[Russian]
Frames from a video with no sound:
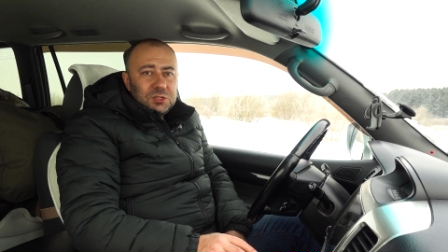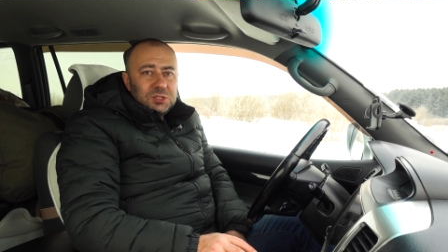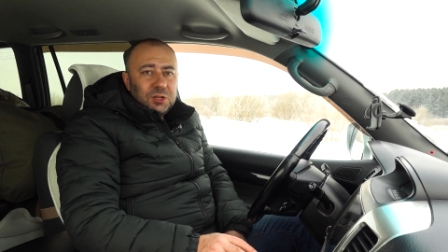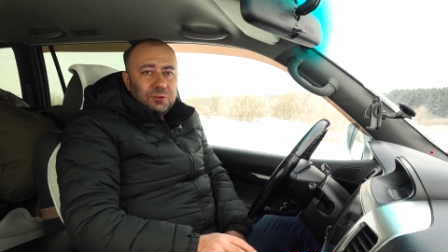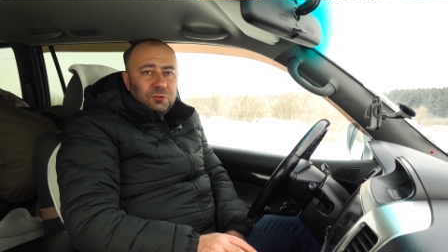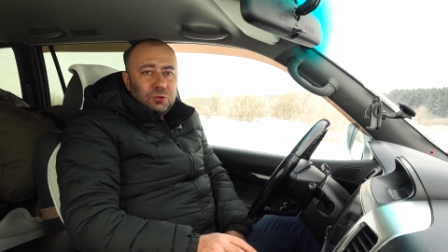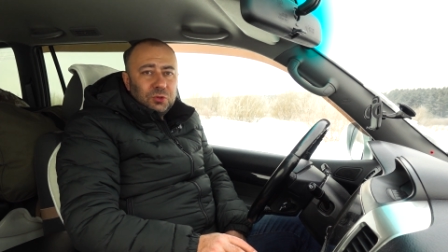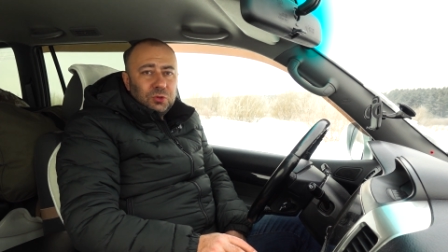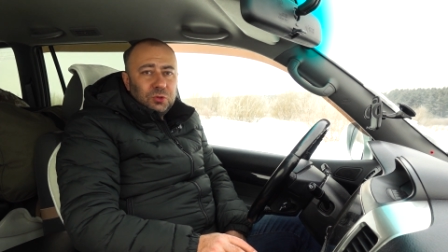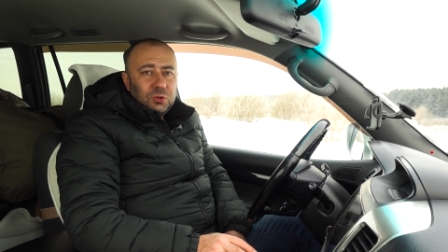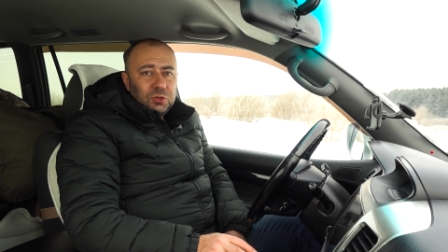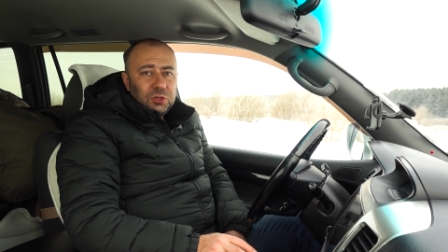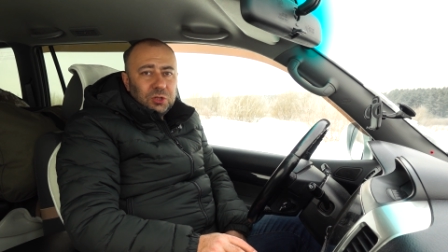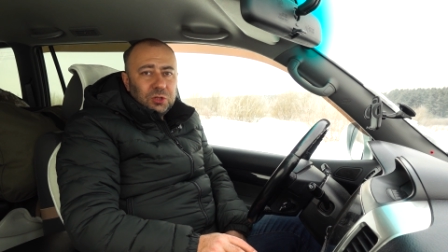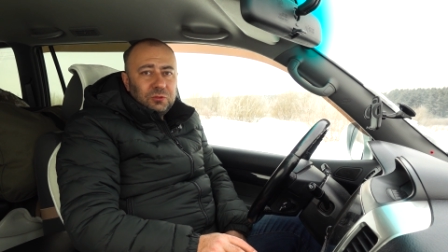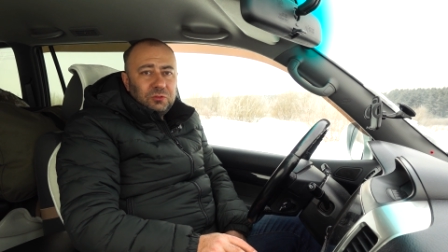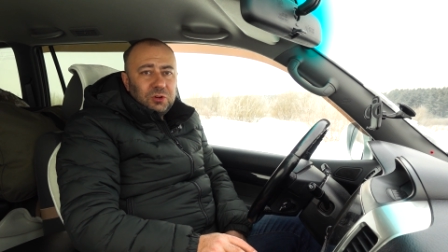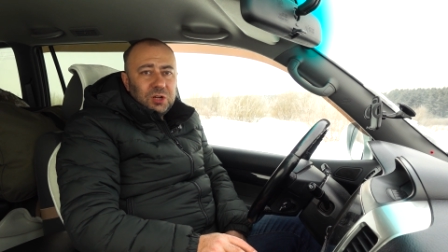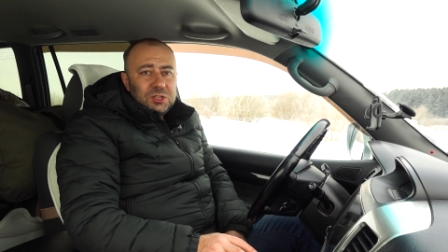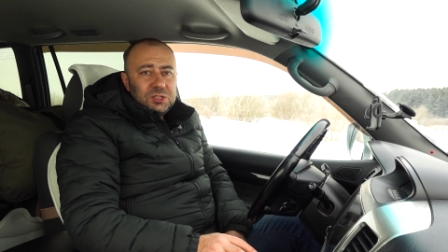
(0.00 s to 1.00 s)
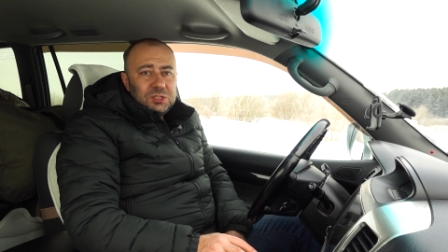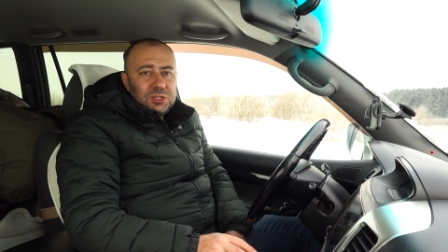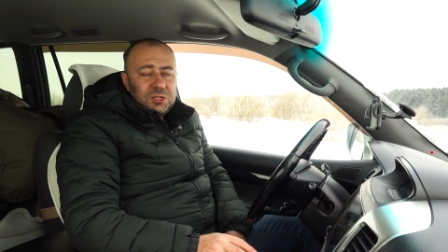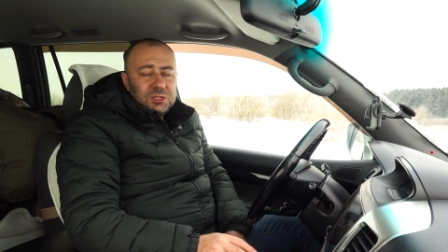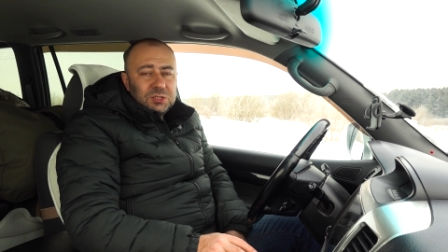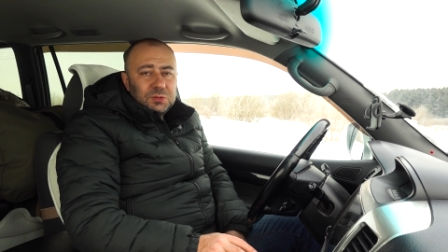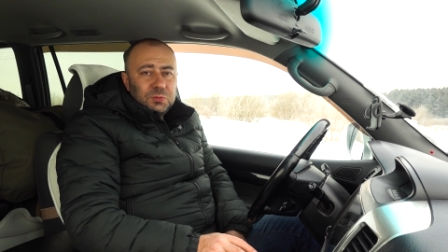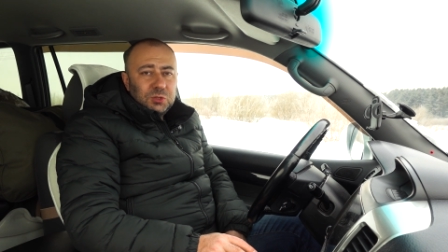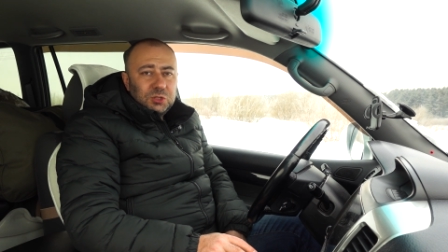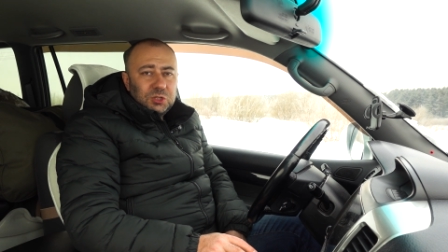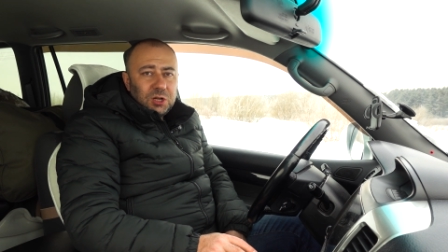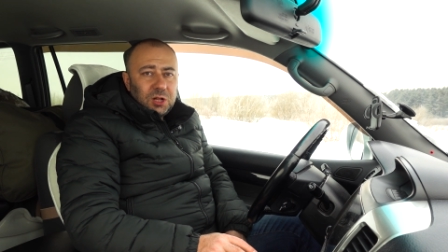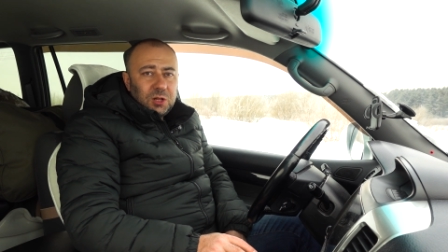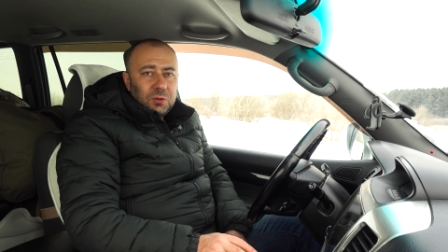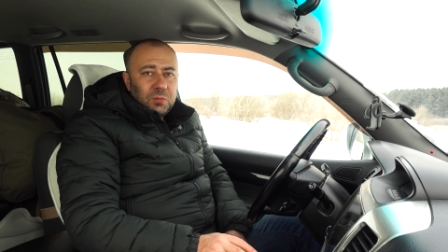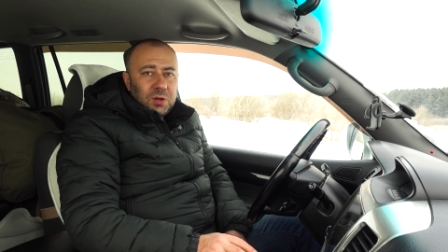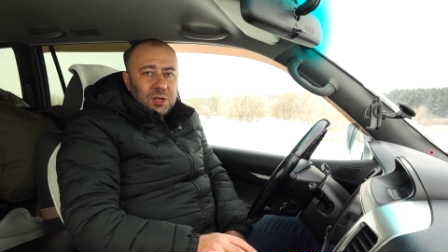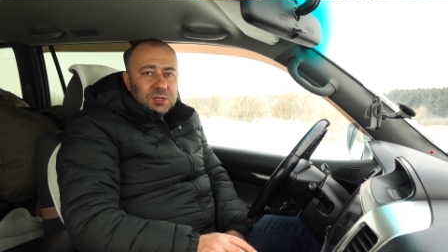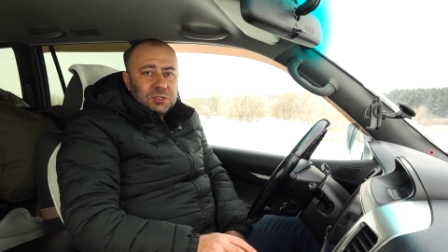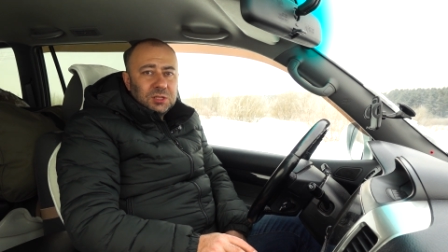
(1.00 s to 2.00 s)
Завод Total в России
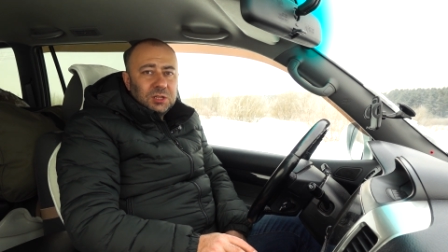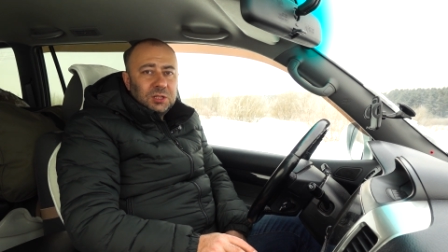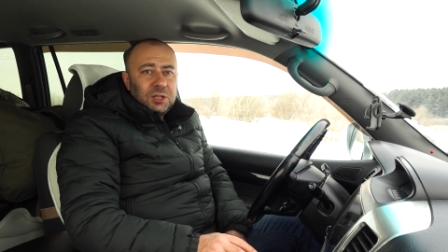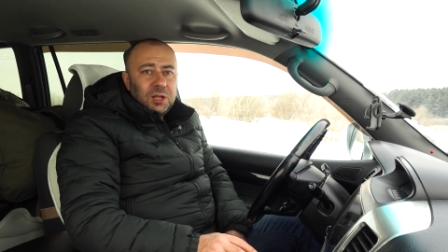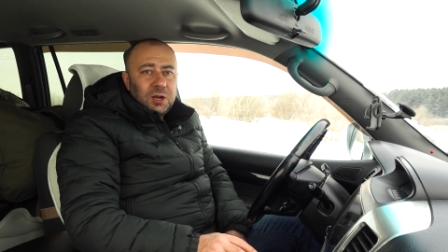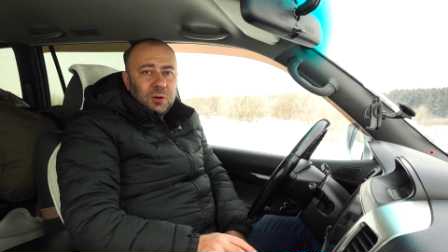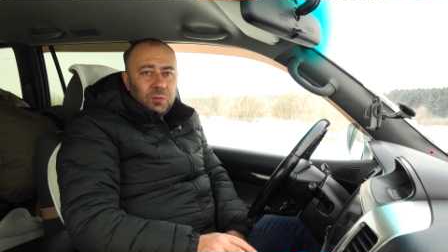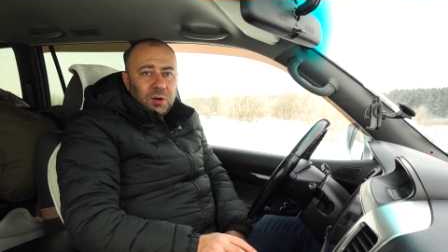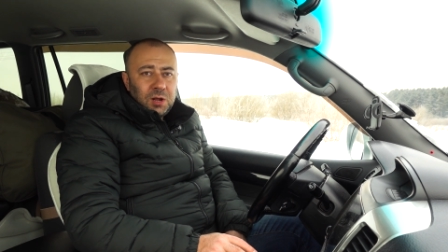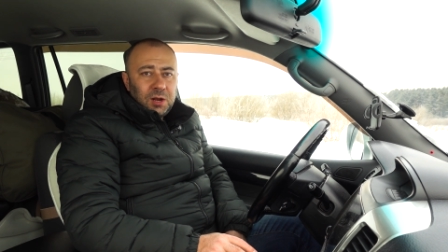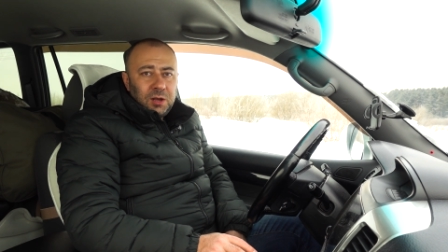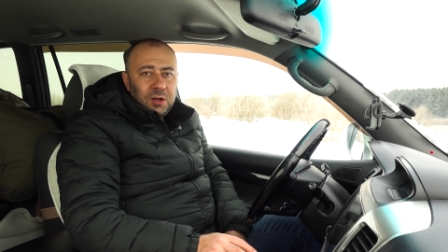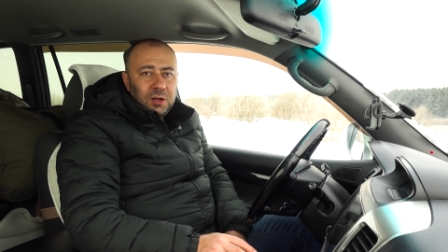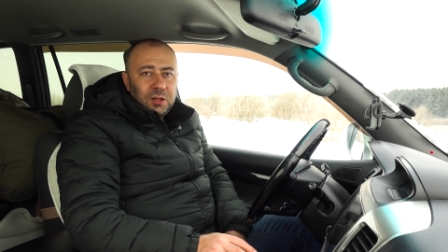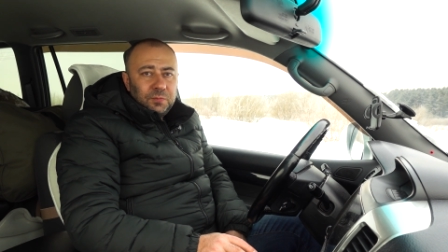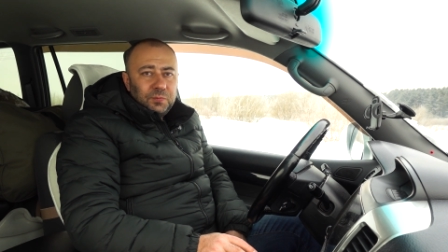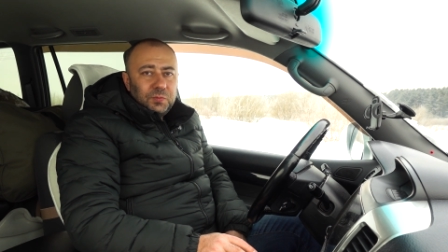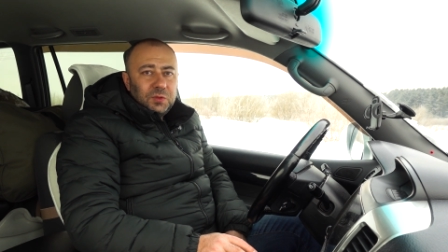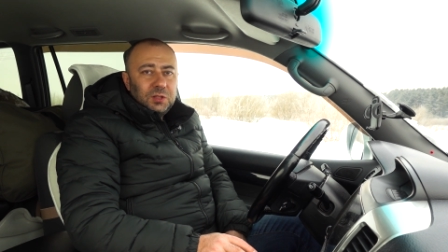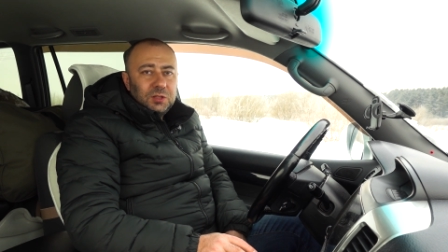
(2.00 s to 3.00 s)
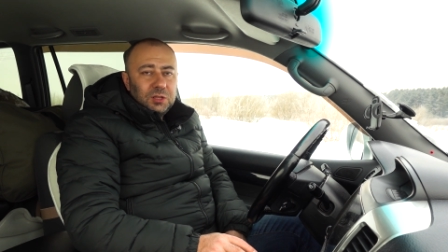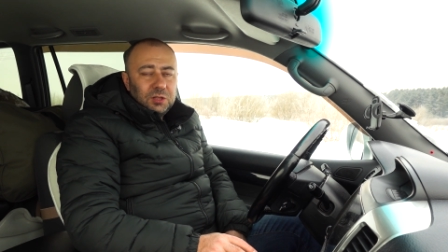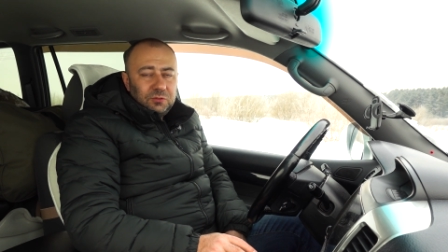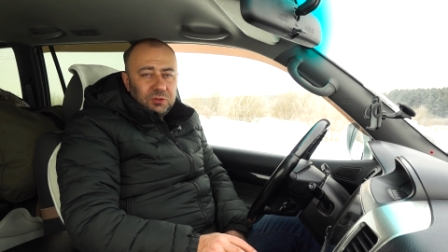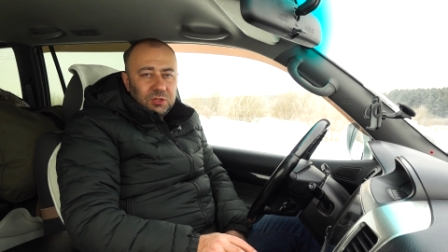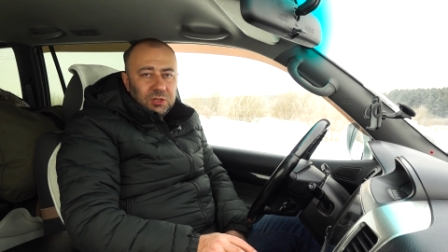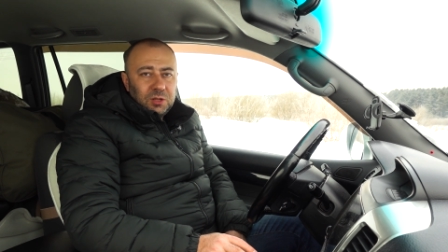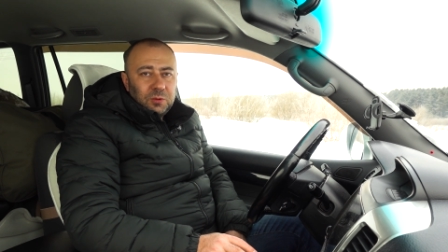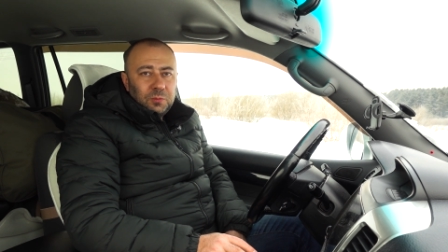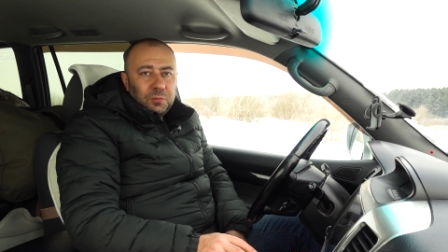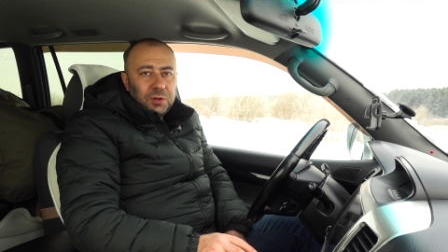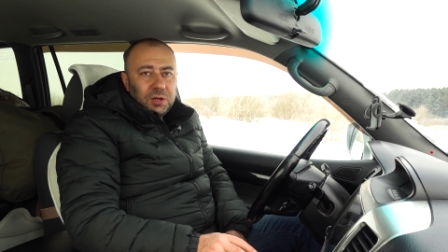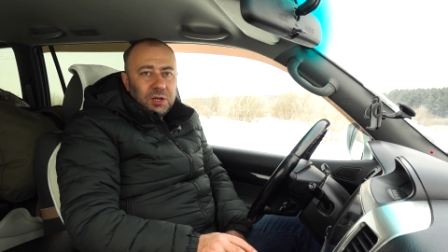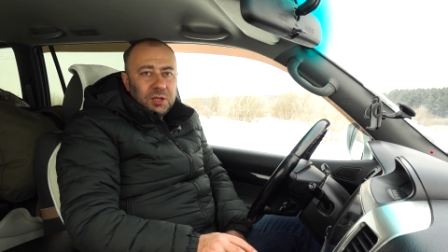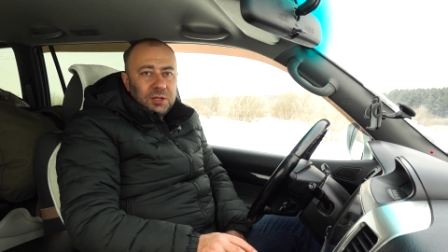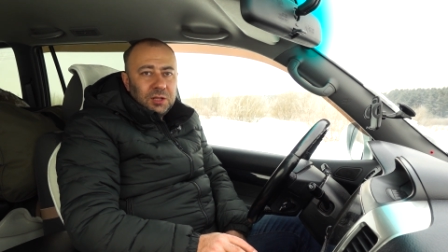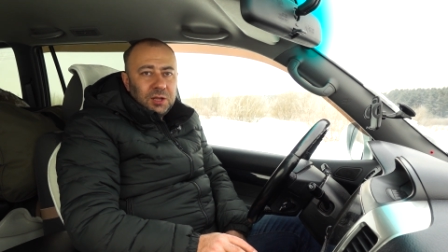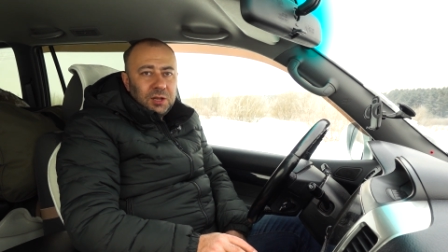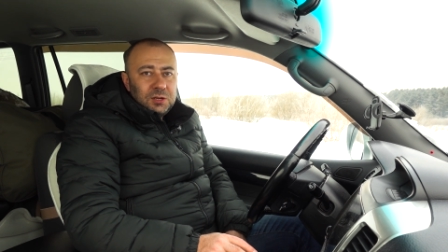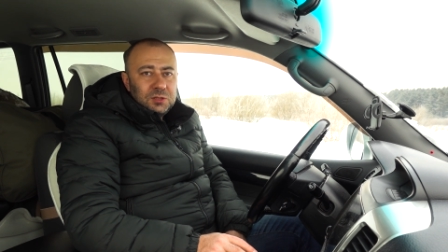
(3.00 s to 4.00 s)
смешал масло нормально. Это видно
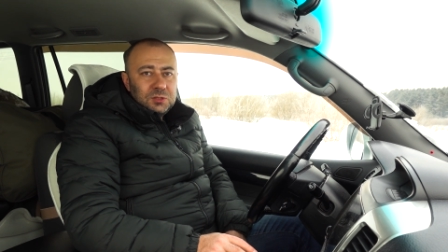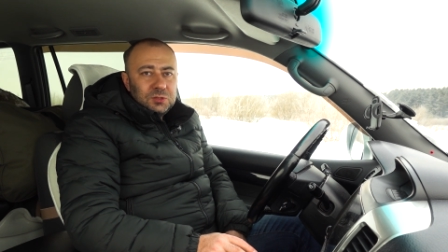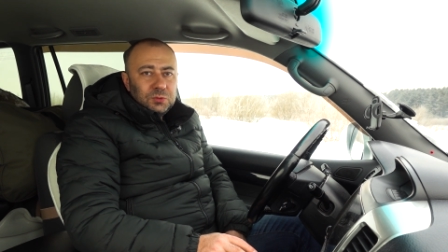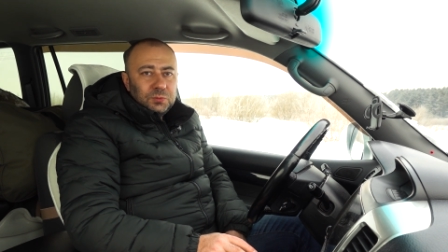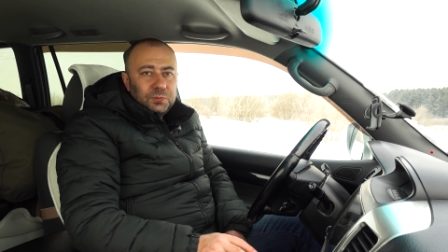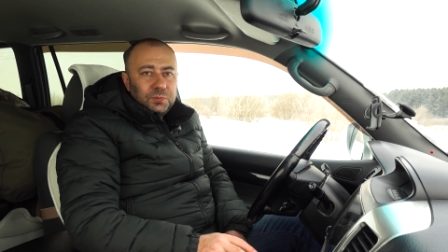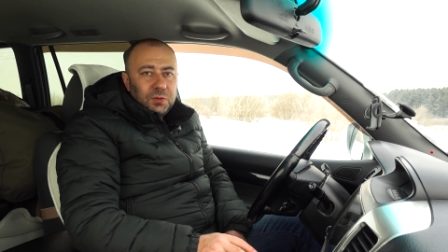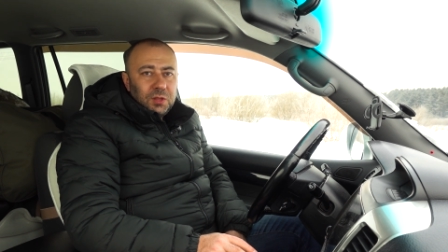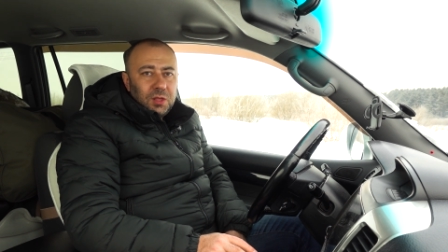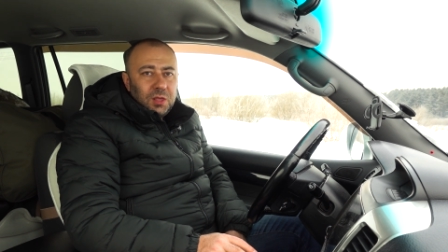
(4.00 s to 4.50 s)
по анализу.